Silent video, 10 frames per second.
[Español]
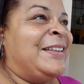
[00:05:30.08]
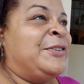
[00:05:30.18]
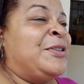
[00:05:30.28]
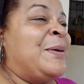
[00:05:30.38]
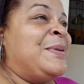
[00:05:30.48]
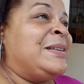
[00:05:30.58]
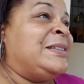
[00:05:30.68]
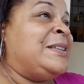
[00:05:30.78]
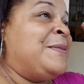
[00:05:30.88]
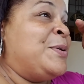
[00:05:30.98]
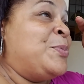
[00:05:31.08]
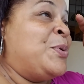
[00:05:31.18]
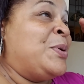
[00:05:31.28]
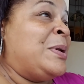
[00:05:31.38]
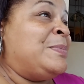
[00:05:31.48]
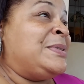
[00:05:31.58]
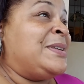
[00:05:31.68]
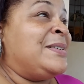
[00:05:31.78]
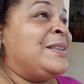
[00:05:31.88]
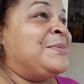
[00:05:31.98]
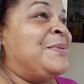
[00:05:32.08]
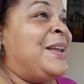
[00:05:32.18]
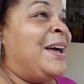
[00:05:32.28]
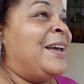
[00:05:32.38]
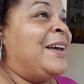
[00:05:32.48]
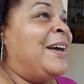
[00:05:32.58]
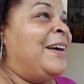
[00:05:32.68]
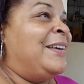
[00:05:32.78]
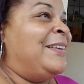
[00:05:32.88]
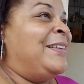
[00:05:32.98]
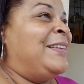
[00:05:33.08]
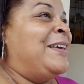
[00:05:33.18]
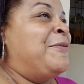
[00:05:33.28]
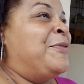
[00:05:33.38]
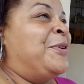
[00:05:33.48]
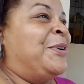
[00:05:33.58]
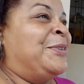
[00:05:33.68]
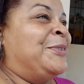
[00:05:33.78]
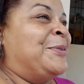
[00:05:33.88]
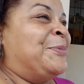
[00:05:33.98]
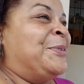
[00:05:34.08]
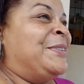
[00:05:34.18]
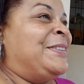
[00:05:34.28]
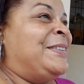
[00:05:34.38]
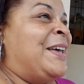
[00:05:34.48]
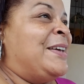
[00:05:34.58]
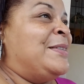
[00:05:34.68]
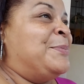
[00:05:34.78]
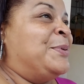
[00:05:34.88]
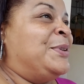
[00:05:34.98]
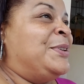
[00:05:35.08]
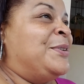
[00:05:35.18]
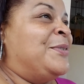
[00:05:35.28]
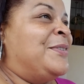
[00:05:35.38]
Todavía se te ven un poco las pestañas blancas. ¿Qué fue lo que tú te pusiste ahí de por Dios?